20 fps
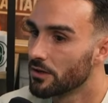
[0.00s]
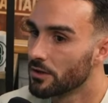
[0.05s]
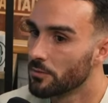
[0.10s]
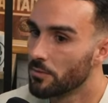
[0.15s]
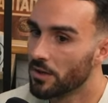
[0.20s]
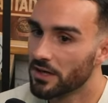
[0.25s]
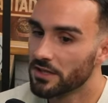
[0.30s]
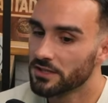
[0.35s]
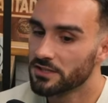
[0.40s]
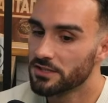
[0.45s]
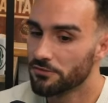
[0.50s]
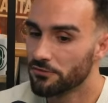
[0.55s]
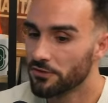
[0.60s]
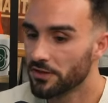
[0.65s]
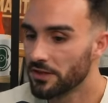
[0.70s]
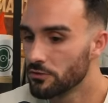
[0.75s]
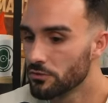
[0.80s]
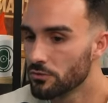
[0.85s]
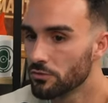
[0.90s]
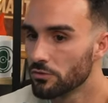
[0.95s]
bah, j'ai
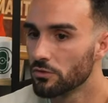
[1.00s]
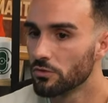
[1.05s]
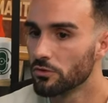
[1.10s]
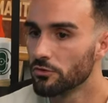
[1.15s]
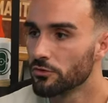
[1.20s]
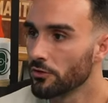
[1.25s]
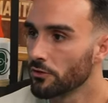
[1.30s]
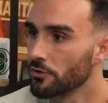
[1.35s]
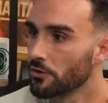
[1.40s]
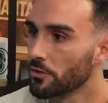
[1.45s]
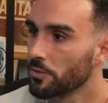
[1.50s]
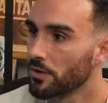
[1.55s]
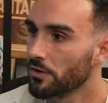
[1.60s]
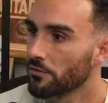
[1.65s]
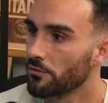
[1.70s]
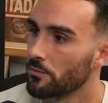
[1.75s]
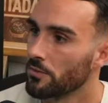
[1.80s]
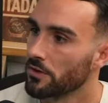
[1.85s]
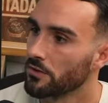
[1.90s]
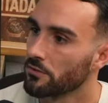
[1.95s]
fait du coup le centre de
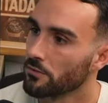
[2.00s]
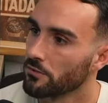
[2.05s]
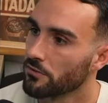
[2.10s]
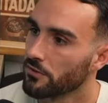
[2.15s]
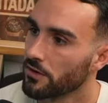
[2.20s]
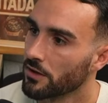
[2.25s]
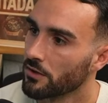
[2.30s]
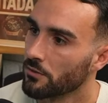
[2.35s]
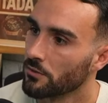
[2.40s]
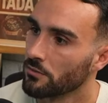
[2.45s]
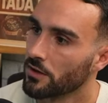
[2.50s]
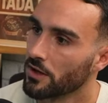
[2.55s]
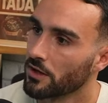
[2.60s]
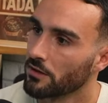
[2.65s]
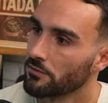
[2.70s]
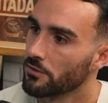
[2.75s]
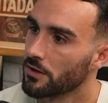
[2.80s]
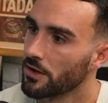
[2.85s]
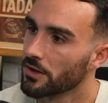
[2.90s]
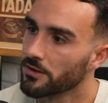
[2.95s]
préformation, c'est on
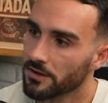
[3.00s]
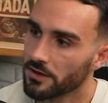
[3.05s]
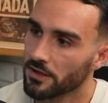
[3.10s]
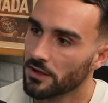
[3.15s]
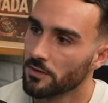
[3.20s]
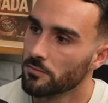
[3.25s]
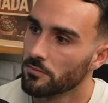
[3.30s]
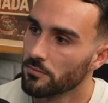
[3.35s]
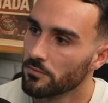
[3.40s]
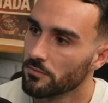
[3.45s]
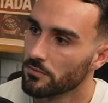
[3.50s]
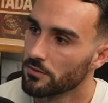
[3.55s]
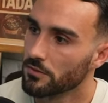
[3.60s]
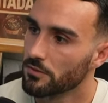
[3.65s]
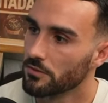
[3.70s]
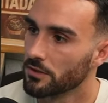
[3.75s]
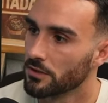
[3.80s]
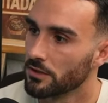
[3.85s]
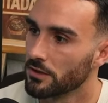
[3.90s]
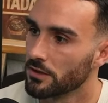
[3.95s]
arrive en quatrième.
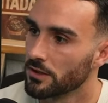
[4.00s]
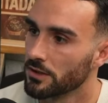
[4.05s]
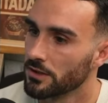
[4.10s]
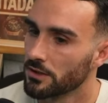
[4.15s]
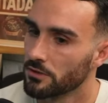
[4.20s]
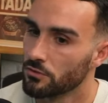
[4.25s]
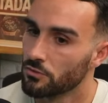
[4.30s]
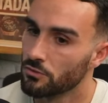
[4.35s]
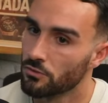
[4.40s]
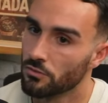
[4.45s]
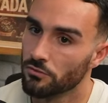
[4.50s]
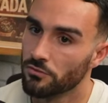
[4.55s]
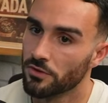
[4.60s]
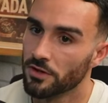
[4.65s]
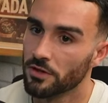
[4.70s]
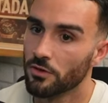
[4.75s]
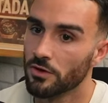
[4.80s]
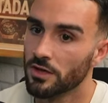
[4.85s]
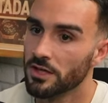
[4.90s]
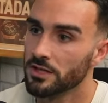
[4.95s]
Et du coup, on fait
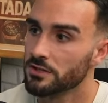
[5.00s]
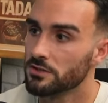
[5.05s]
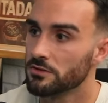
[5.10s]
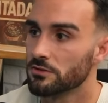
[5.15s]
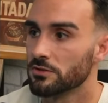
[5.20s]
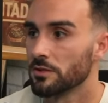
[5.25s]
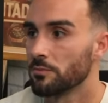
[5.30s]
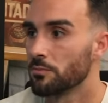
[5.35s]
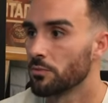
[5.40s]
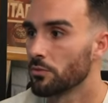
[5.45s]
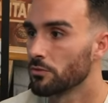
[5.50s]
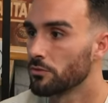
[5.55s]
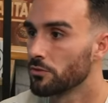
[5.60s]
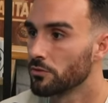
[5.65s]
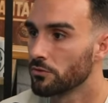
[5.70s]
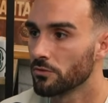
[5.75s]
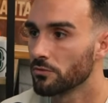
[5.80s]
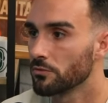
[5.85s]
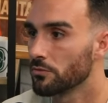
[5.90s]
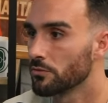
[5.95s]
le collège, c'est pour
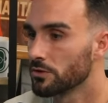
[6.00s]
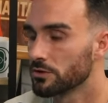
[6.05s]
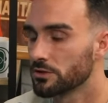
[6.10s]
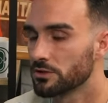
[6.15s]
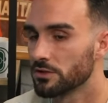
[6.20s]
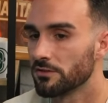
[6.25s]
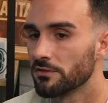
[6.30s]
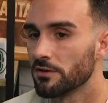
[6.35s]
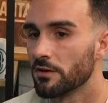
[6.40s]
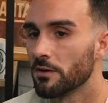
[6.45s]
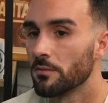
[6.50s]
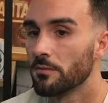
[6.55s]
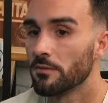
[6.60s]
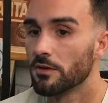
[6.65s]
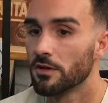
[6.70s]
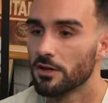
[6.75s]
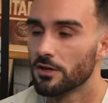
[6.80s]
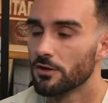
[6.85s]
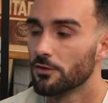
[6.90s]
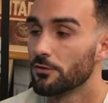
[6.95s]
deux ans, donc j'avais un,
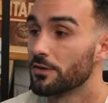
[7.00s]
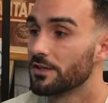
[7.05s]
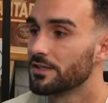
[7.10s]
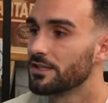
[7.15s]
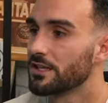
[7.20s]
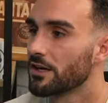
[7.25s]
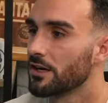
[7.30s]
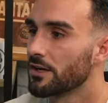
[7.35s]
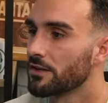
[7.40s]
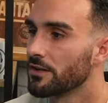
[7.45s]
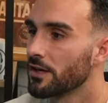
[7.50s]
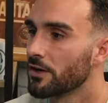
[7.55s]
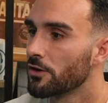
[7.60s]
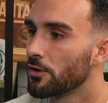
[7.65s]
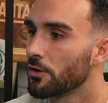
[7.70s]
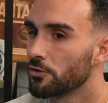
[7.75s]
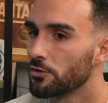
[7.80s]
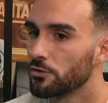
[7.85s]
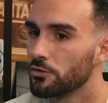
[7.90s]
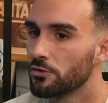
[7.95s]
on va dire, un
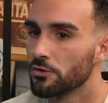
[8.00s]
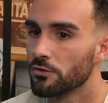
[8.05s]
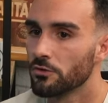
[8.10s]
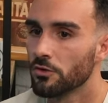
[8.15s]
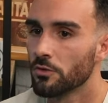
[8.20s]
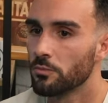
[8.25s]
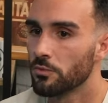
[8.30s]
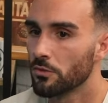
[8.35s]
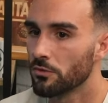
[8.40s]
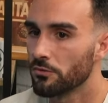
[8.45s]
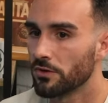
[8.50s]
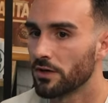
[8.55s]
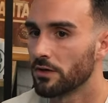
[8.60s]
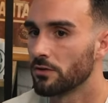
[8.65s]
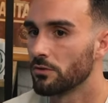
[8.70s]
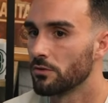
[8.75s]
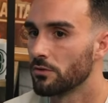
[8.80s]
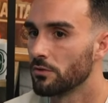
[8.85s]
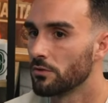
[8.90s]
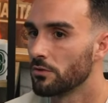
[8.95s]
accord de deux ans pour faire
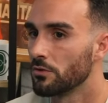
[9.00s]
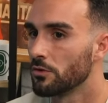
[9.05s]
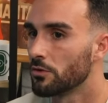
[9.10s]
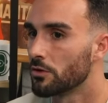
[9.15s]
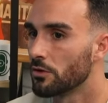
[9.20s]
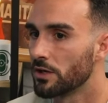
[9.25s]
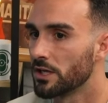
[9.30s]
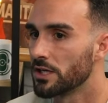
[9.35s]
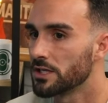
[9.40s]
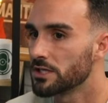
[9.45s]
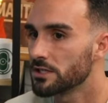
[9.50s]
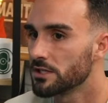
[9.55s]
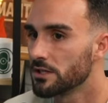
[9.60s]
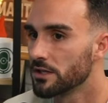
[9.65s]
le, collège.